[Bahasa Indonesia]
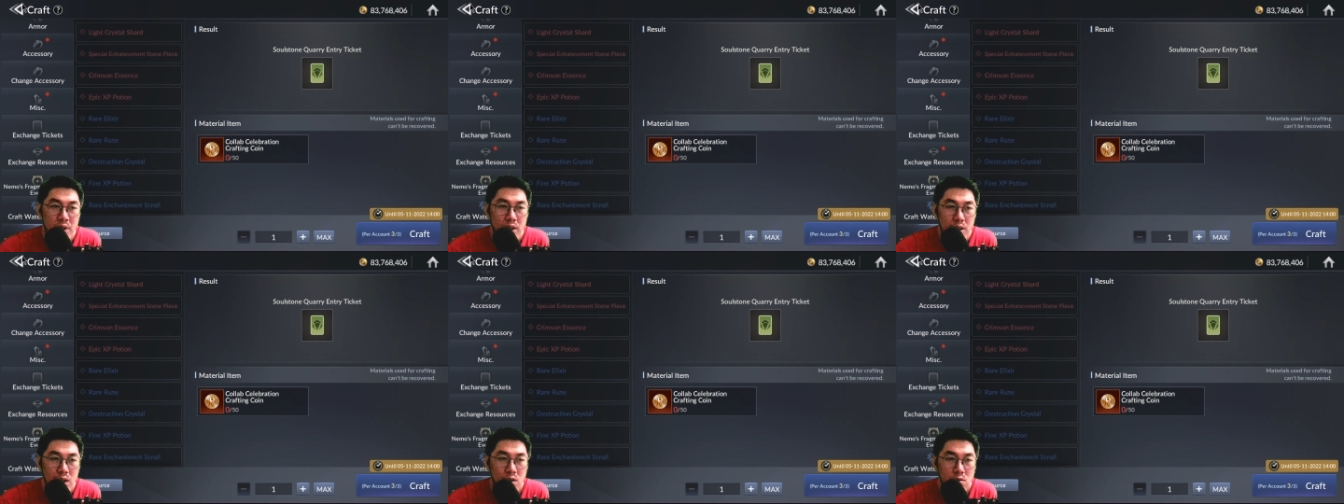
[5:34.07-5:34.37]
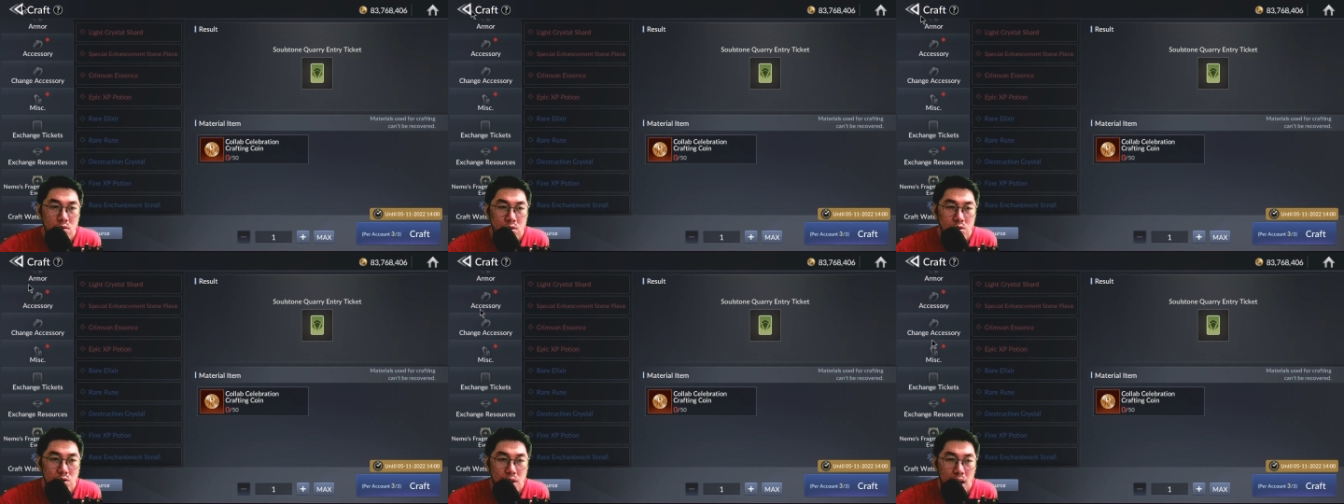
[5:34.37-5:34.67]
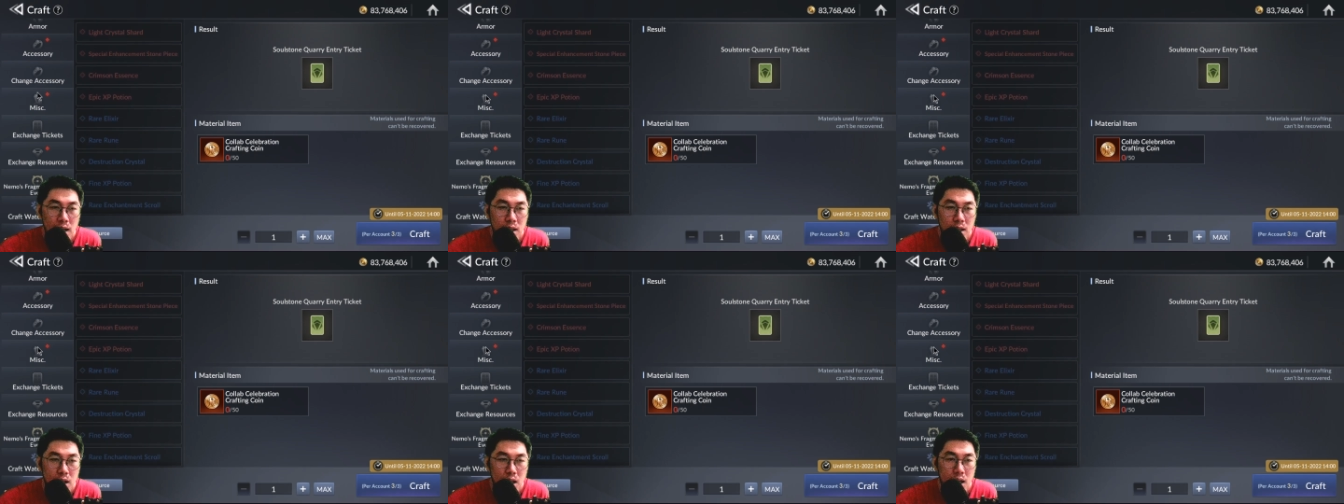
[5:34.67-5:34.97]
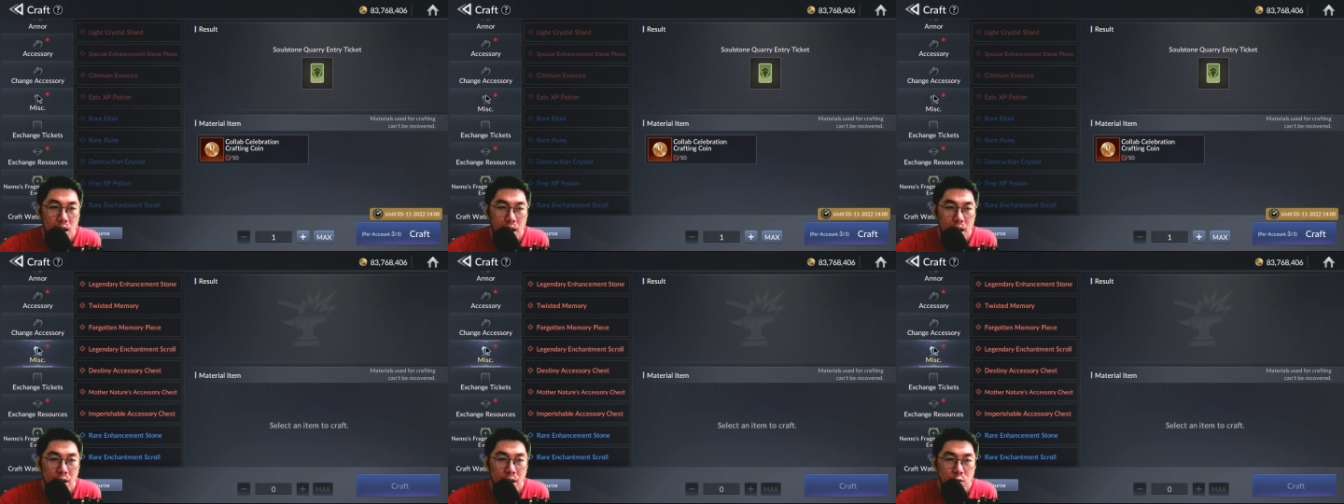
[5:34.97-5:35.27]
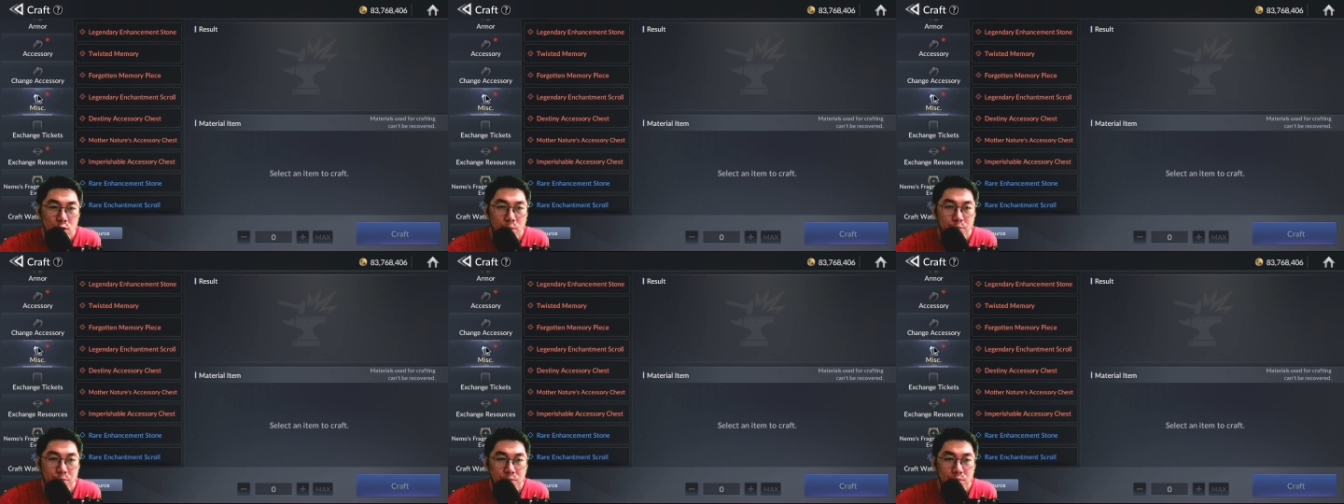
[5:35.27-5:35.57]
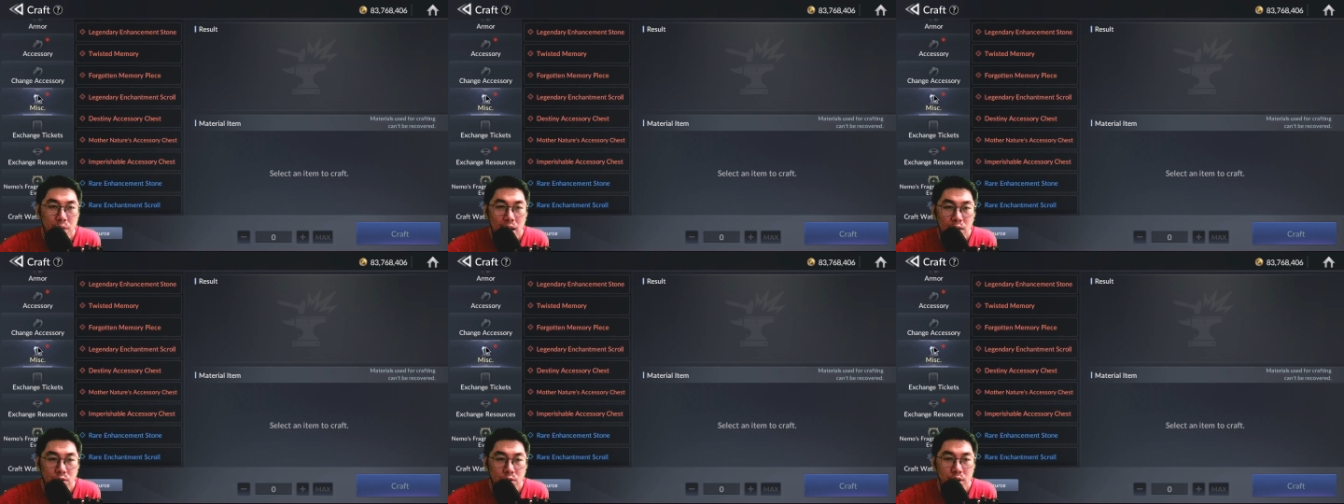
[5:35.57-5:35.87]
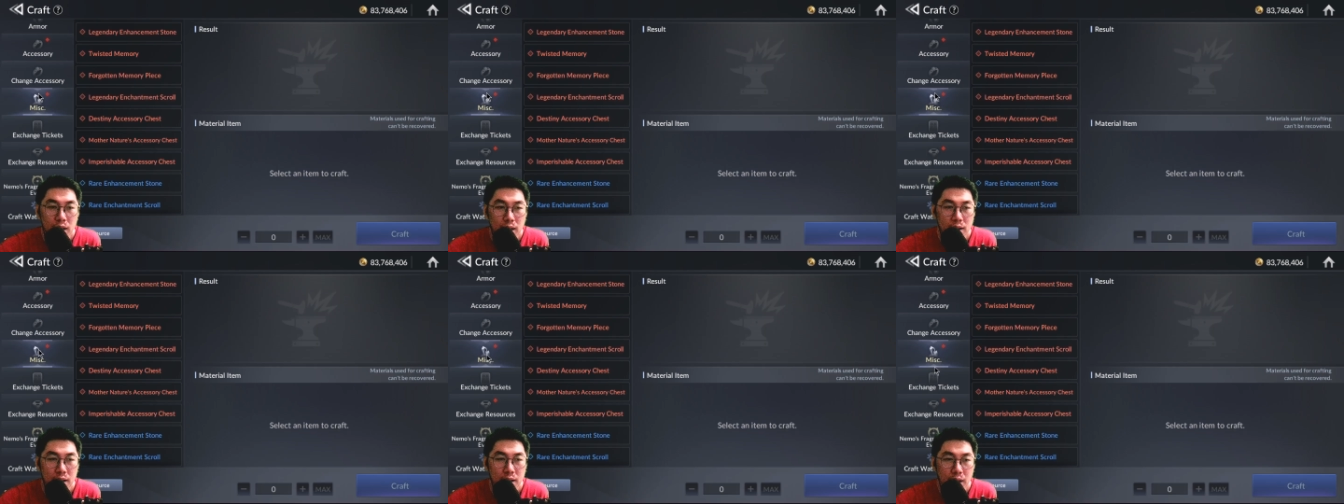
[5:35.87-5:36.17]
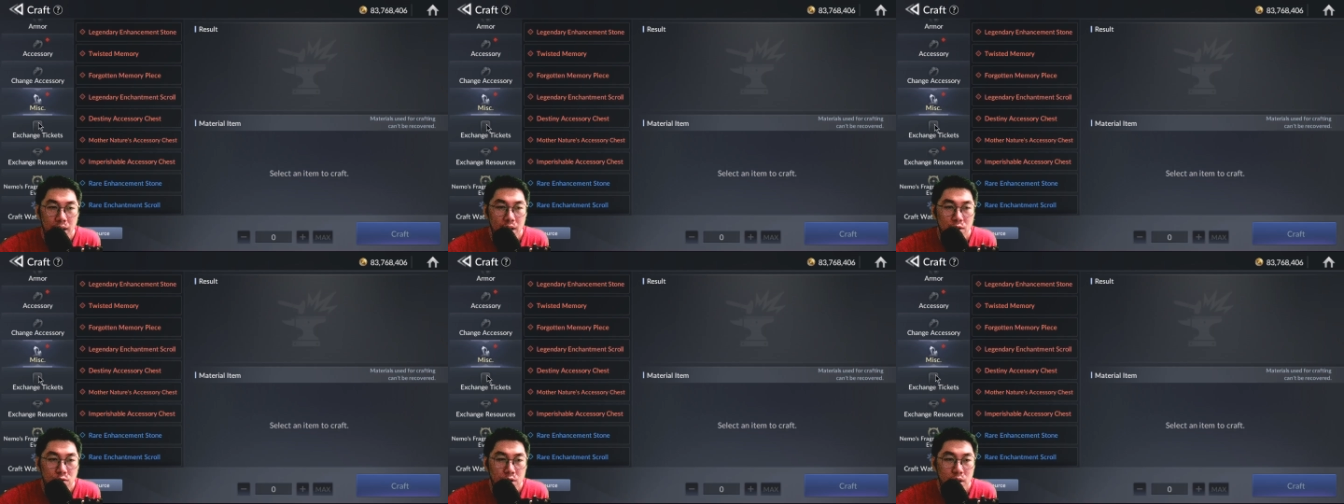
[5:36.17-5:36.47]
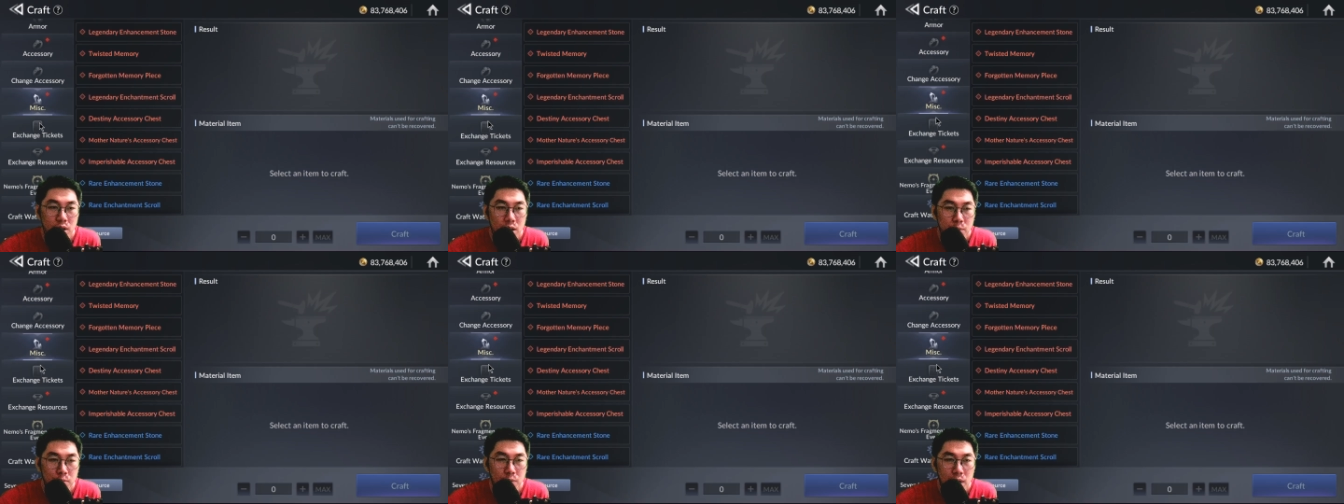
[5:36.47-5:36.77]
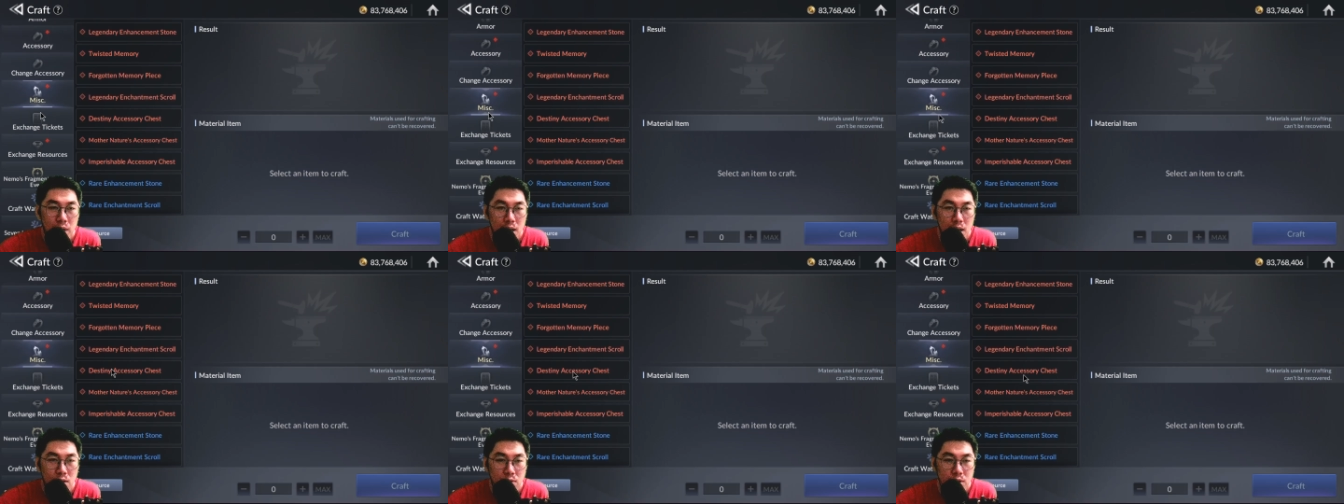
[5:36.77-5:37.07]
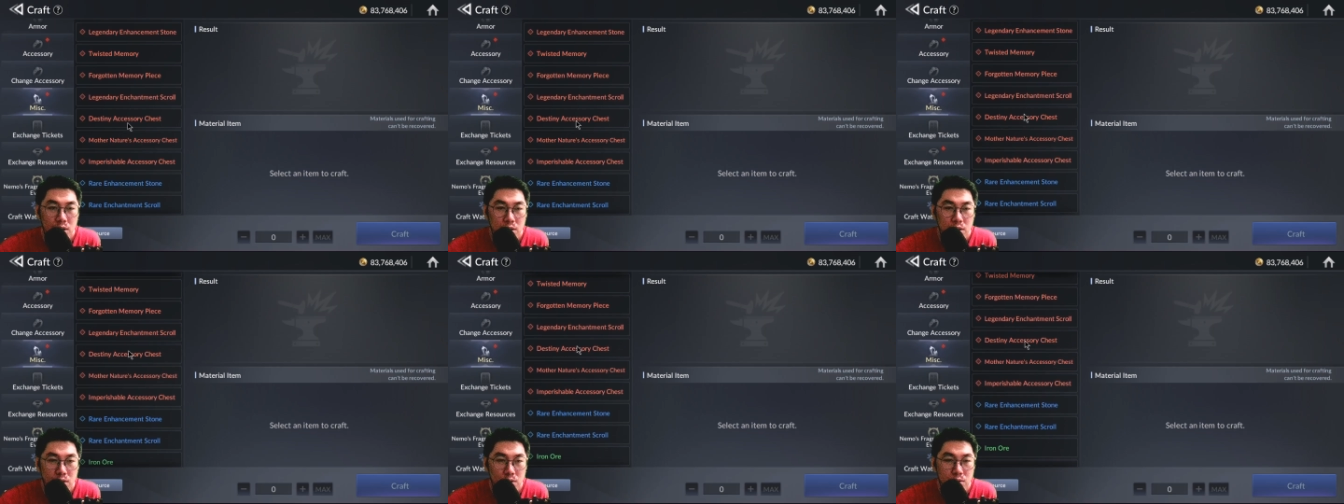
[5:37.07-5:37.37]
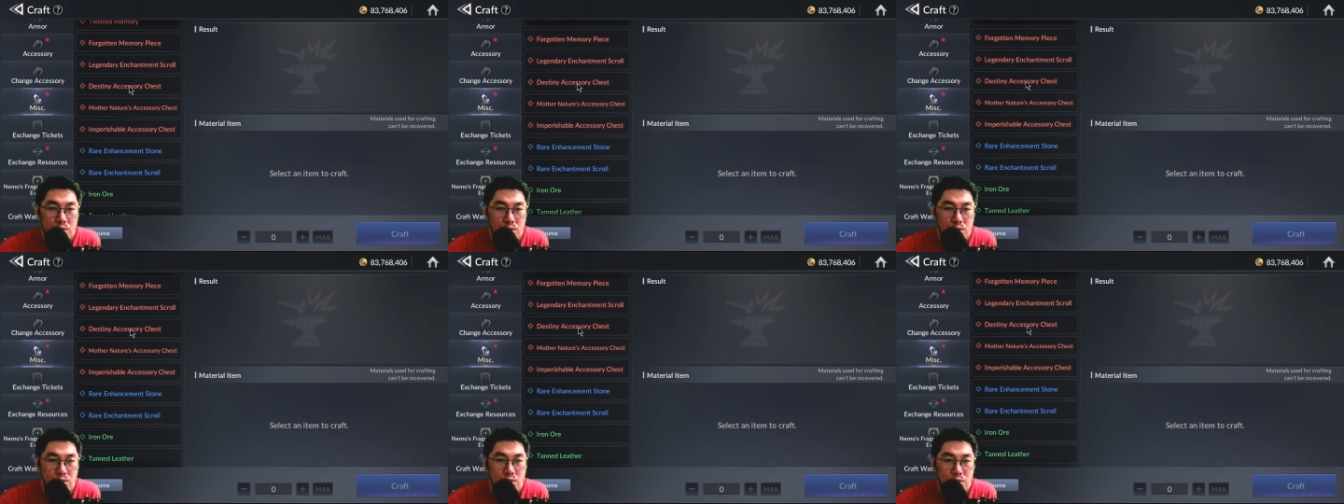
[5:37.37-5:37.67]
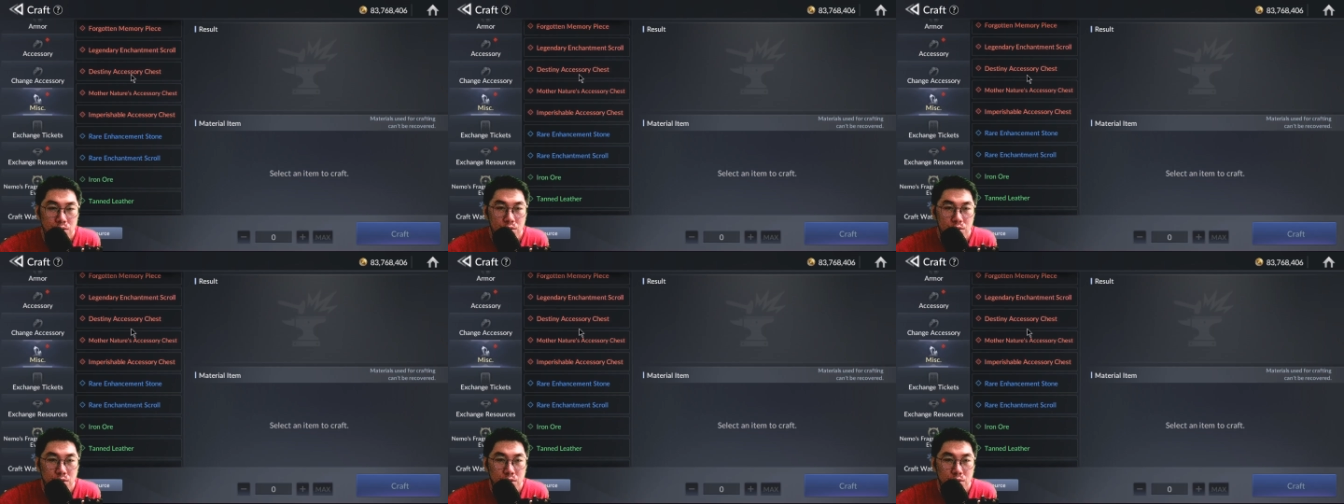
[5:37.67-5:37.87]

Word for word: terus ada equip baru ya equip baru itu